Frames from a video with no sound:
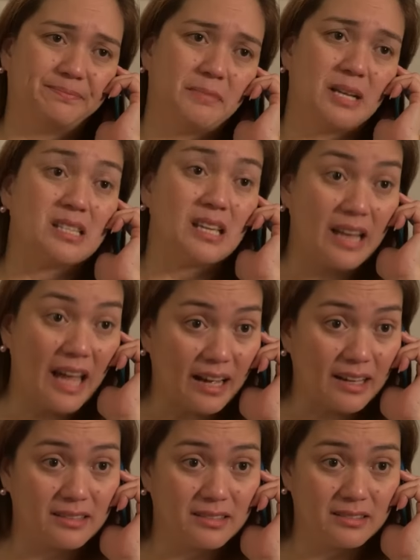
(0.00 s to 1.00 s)
Basta,
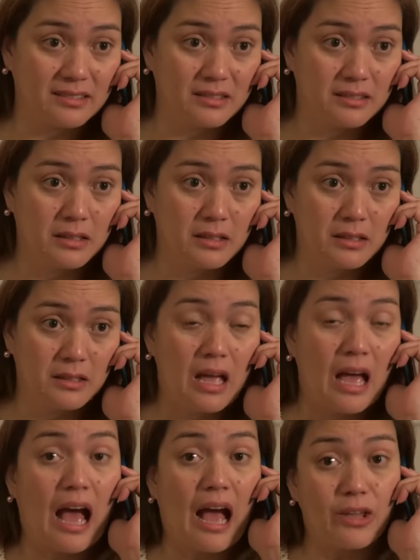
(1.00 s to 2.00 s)
nak.
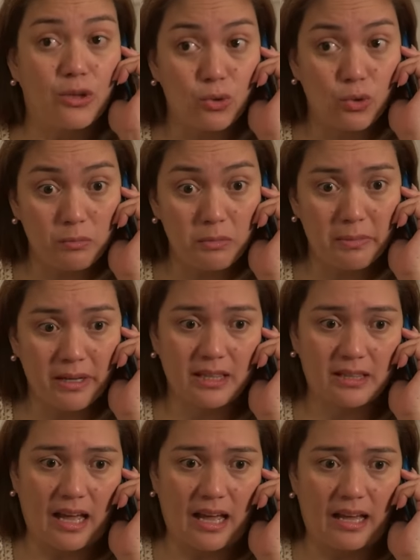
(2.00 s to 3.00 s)
Ayaw
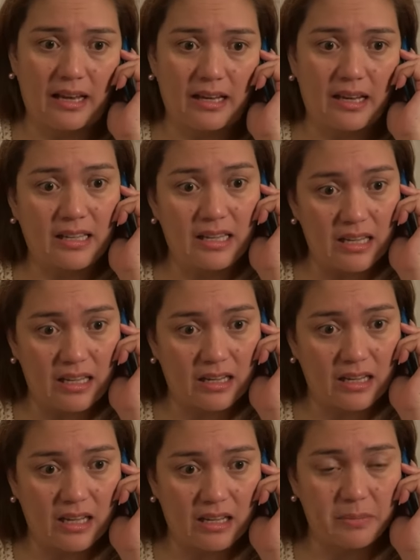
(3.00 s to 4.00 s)
mabalitaan na
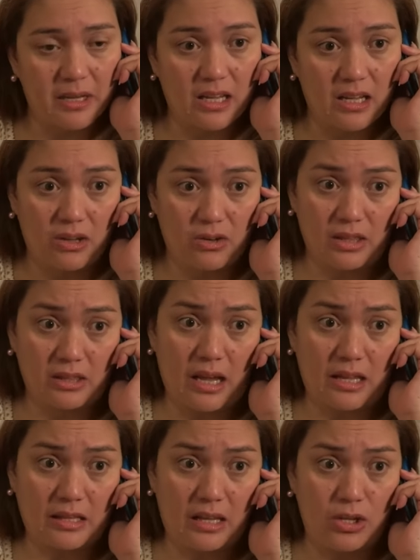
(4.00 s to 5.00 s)
nag-iiringan pa rin kayo ng
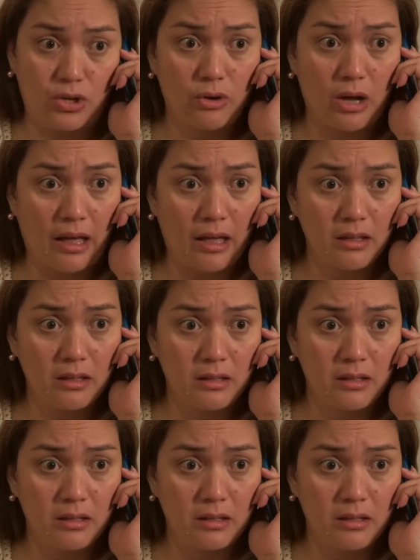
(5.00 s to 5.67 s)
tatay nyo, ha?